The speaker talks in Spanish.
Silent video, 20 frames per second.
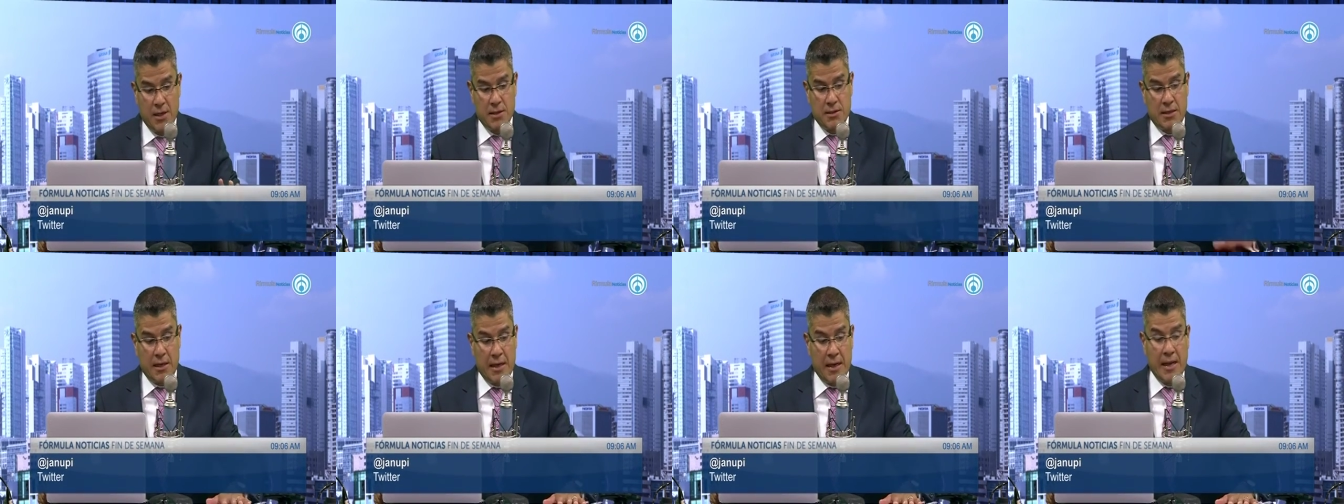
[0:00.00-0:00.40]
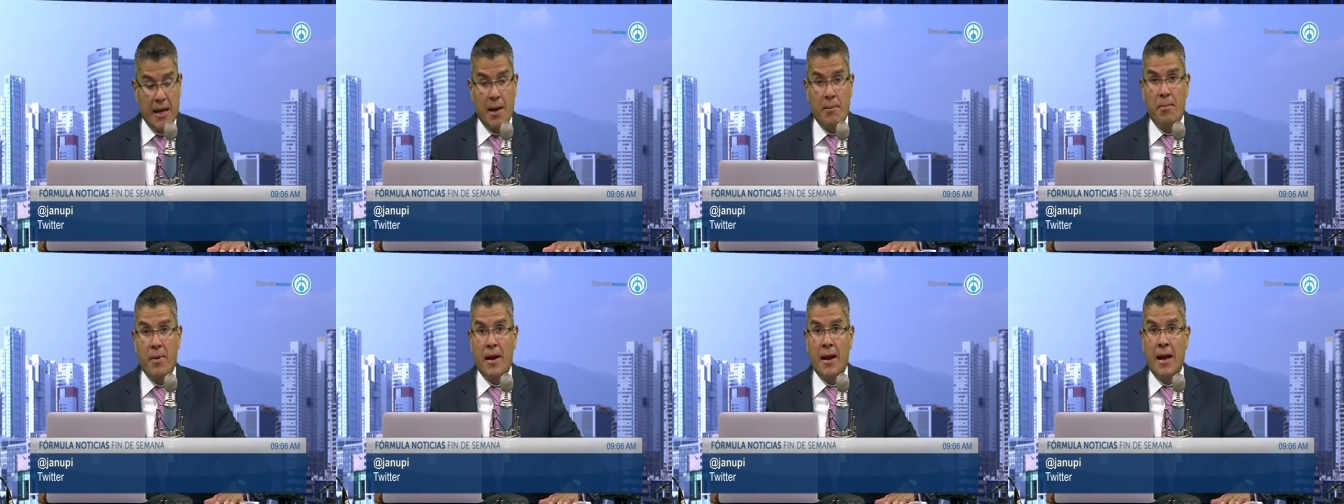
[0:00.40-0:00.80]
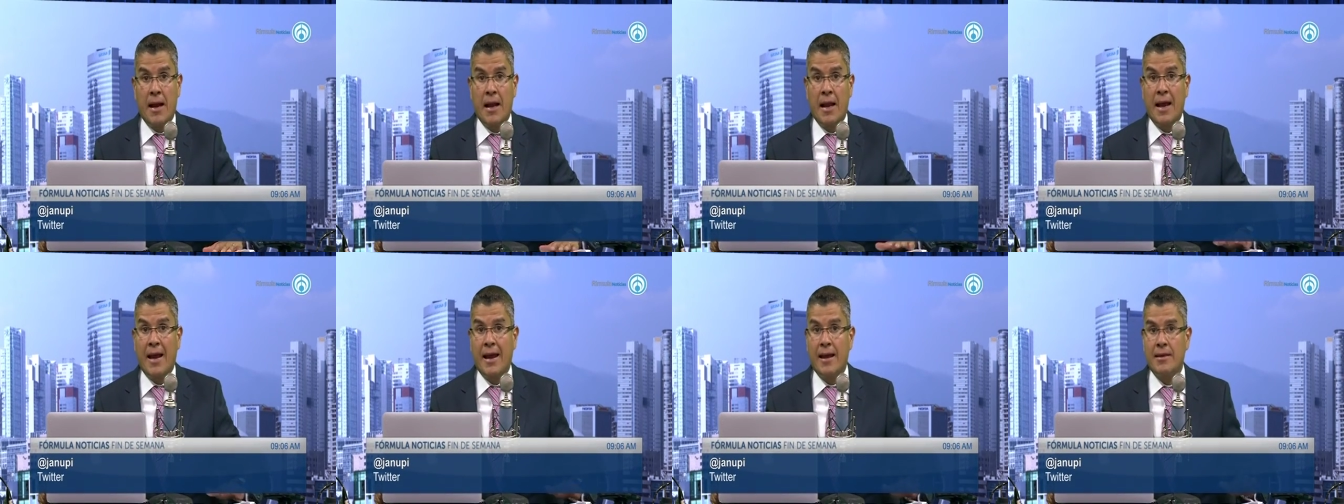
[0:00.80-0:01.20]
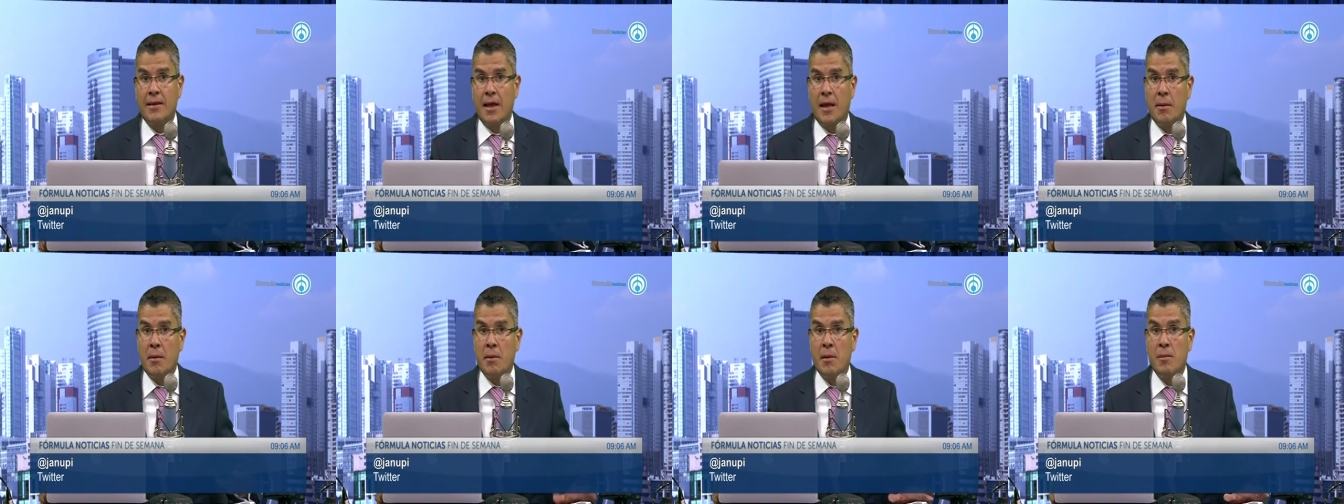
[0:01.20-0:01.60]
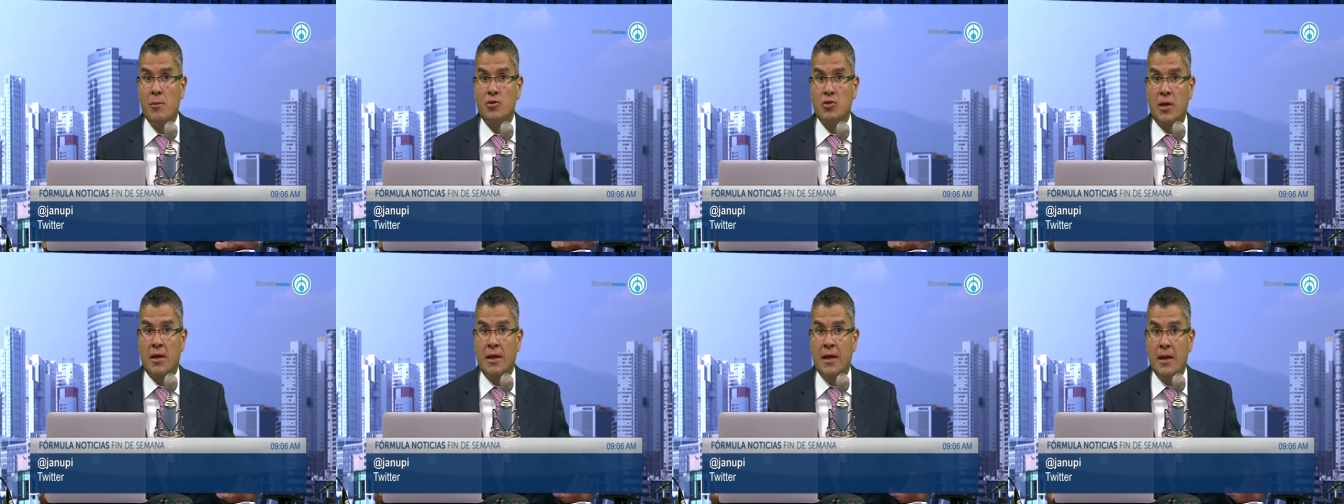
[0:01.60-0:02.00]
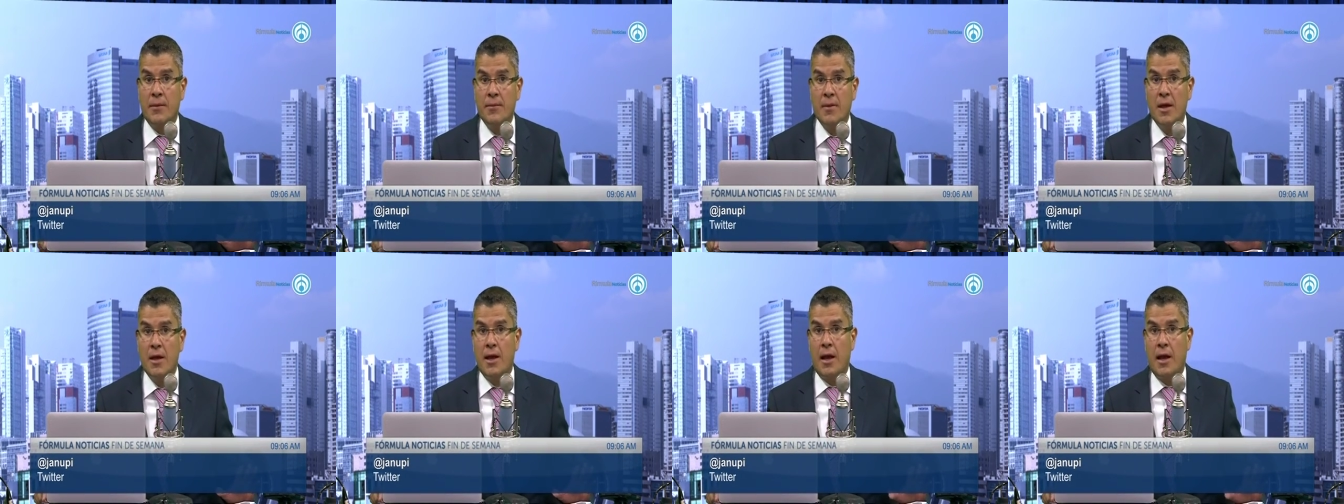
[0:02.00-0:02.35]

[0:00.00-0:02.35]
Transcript: seguirá para la gente que vivimos aquí